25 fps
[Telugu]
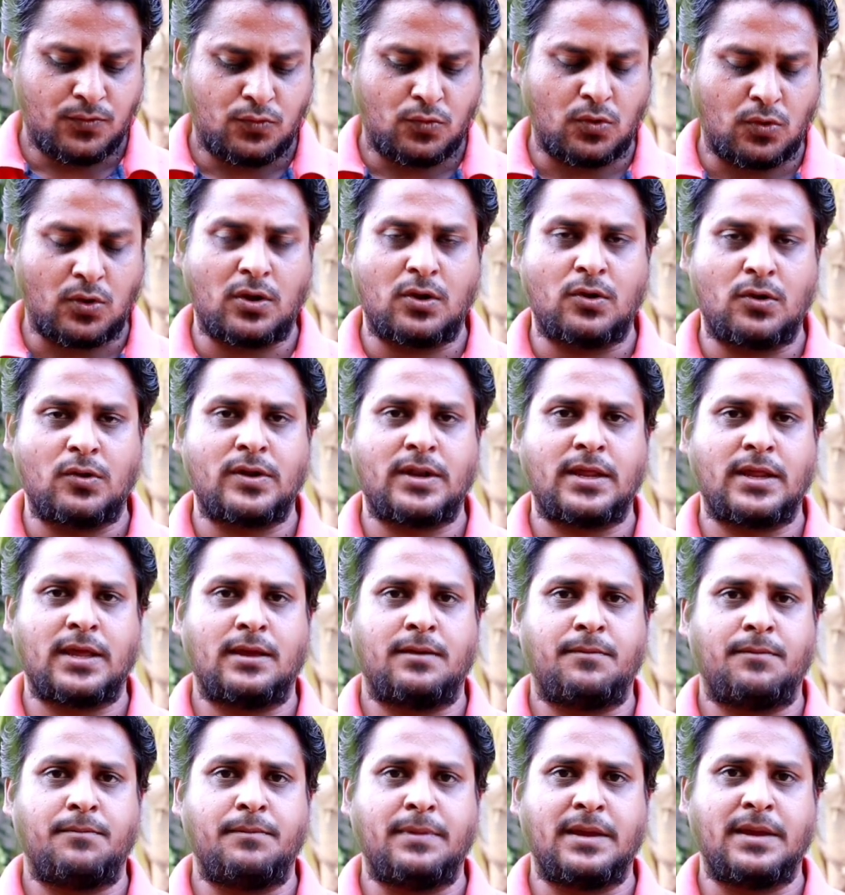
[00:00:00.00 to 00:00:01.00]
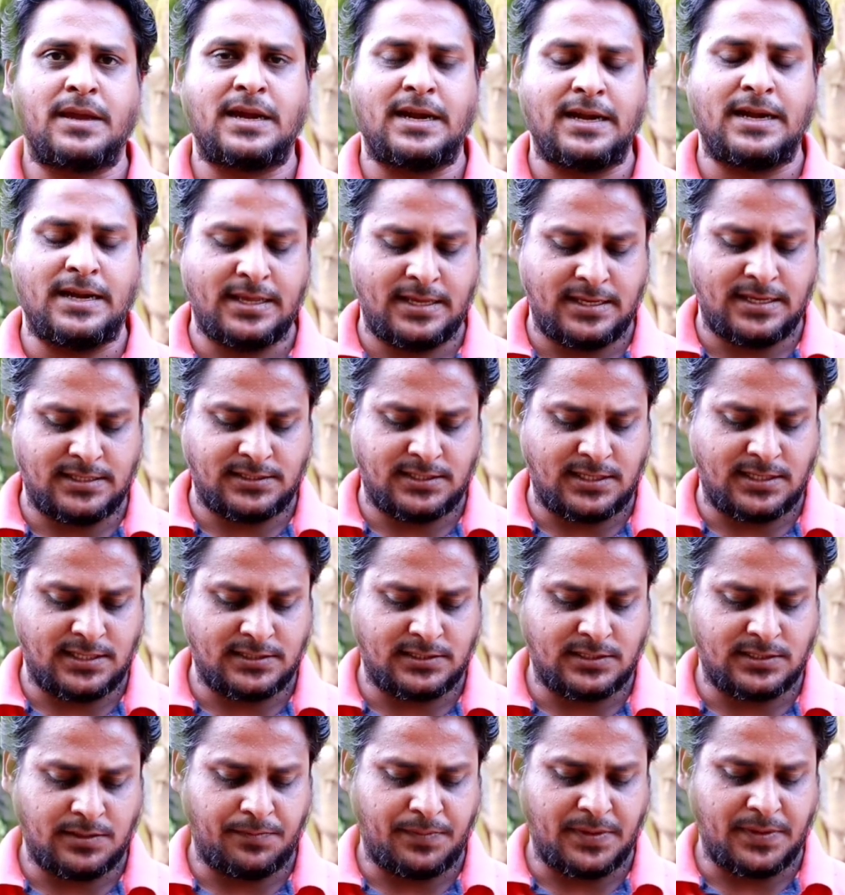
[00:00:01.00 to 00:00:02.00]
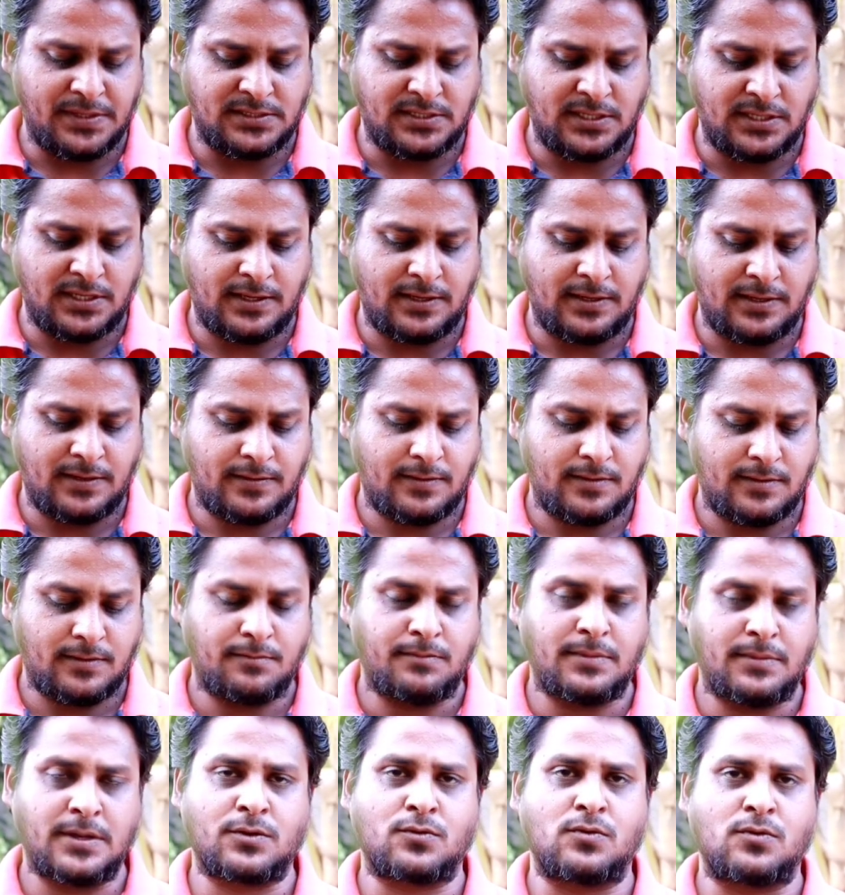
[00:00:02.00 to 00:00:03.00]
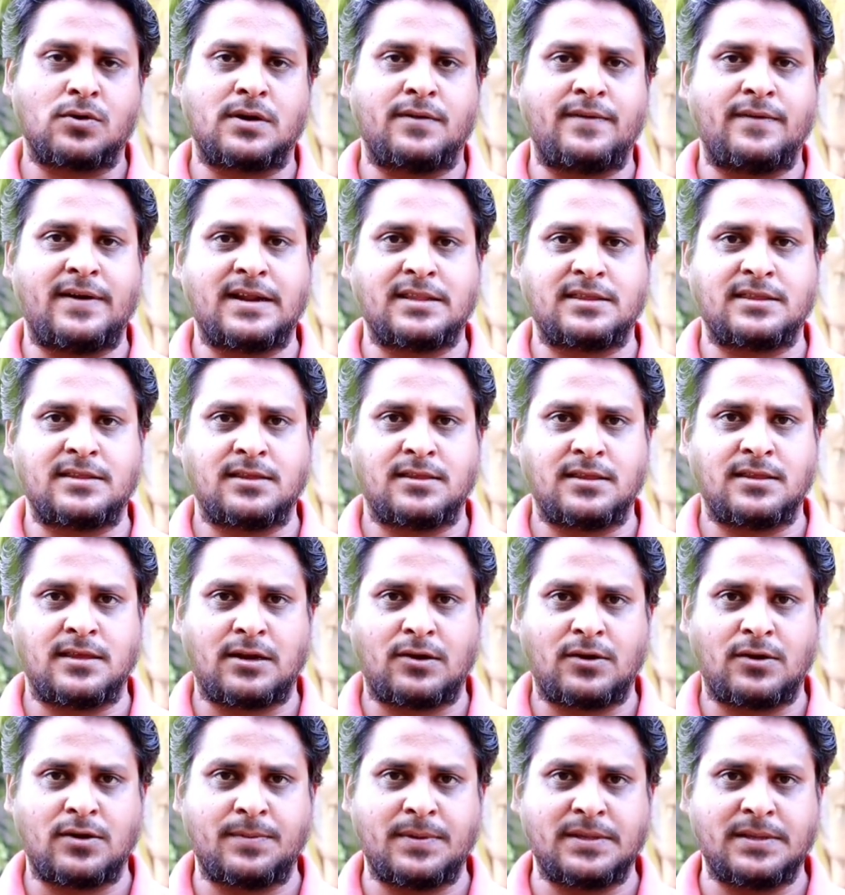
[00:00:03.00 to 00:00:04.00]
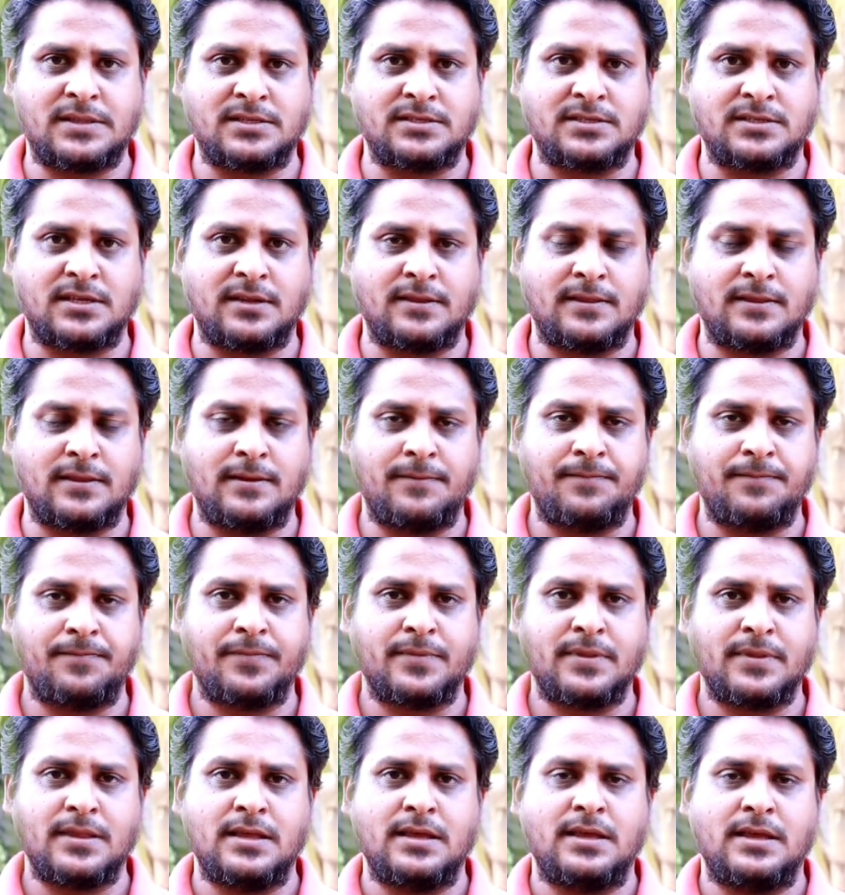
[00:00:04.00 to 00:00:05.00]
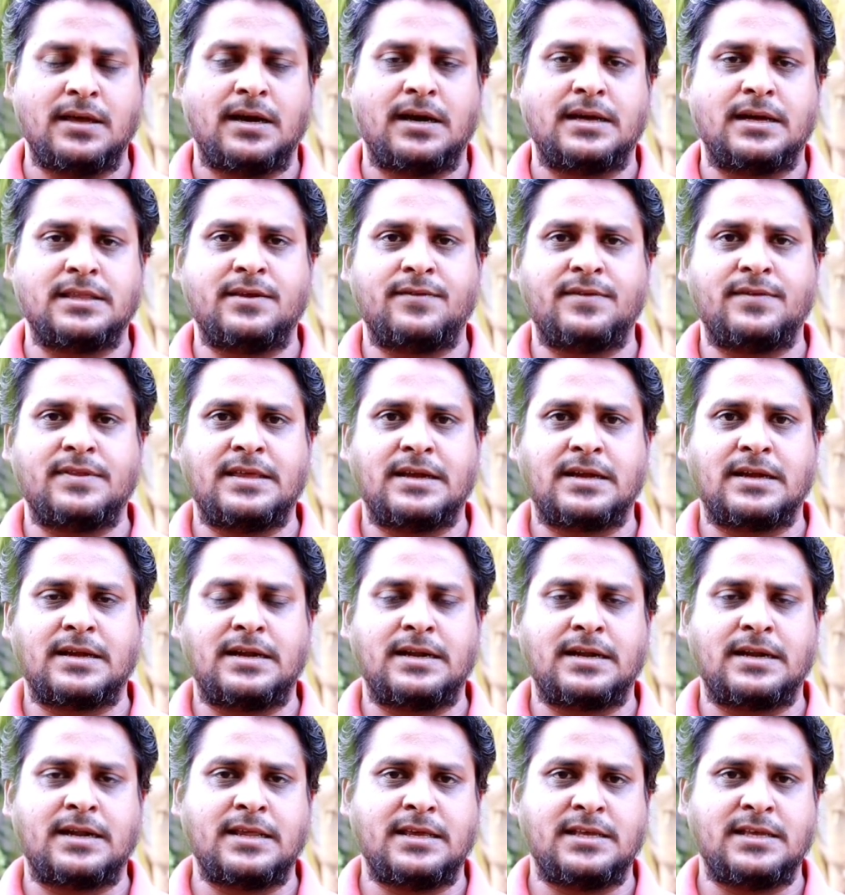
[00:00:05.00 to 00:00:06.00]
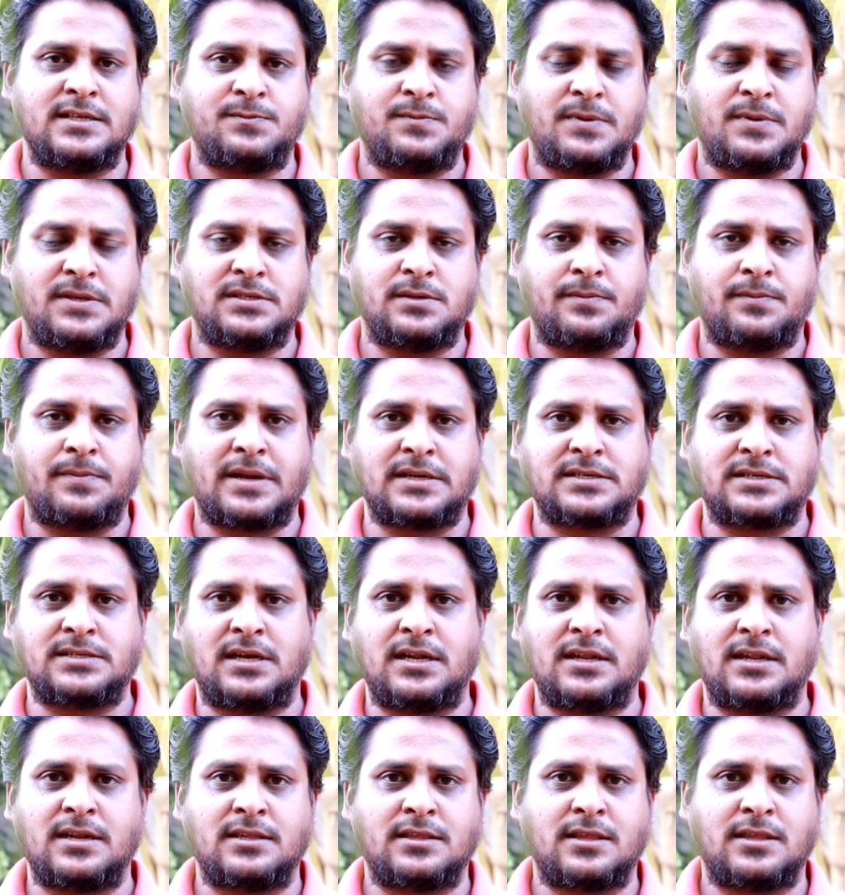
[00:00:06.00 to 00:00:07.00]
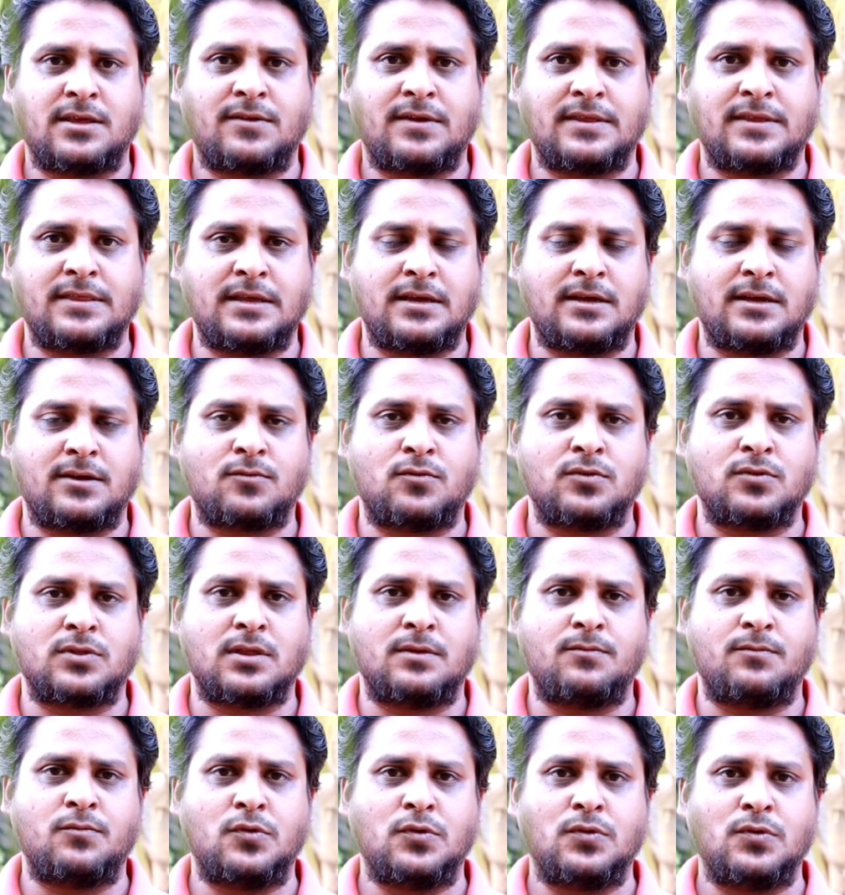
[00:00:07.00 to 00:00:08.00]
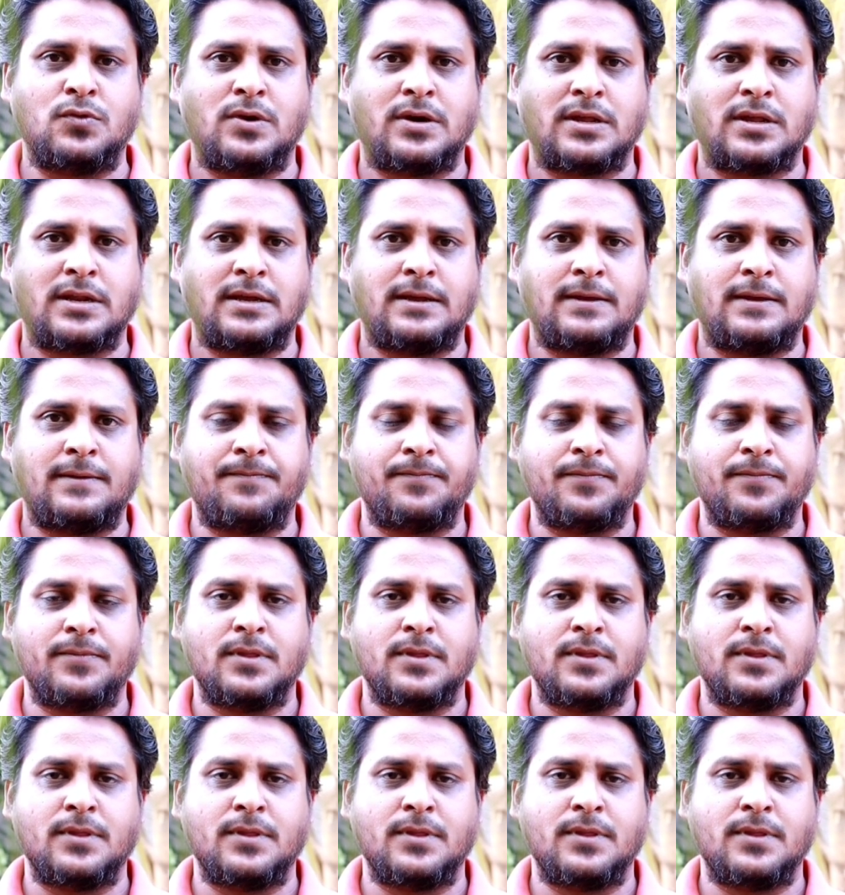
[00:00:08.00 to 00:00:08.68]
త్వరలోనే మెగా డిఎస్సి అని చెప్పేసి మనకు ఒక వార్త అయితే రావడం అయితే జరిగింది అదేవిధంగా టీఎస్పిఎస్సి ప్రక్షాళన తర్వాత కొత్త బోర్డు ద్వారా